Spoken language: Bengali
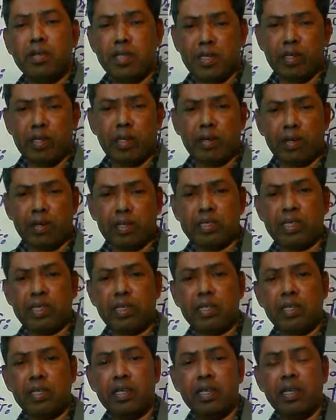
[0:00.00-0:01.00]
নির্ণয় করা
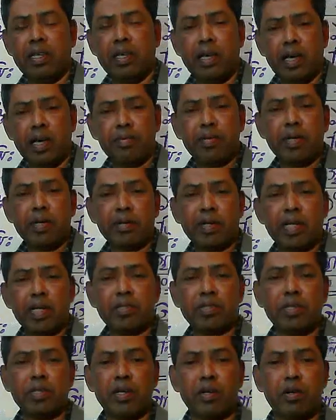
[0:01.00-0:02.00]
যায় আমি এখন
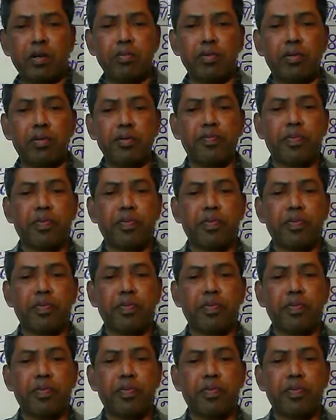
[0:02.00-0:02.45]
আলোচনা করব